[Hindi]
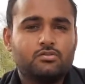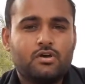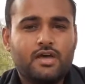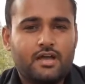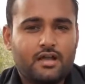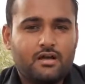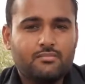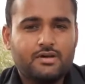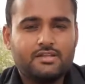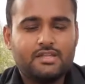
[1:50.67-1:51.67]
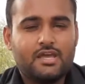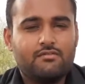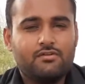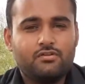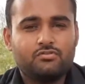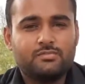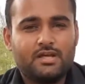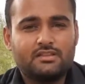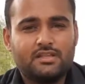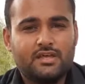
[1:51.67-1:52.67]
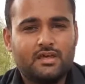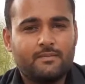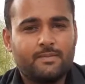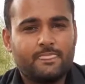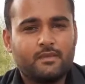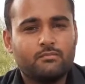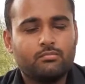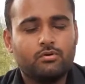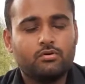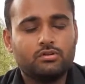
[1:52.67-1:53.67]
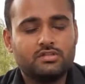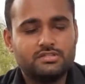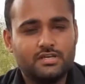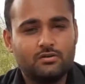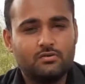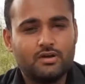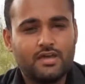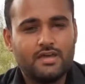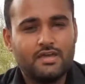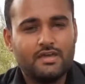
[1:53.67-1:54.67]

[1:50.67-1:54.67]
जो है काम करते हैं वीडियोज़ बनाते हैं बहुत अच्छे लोग हैं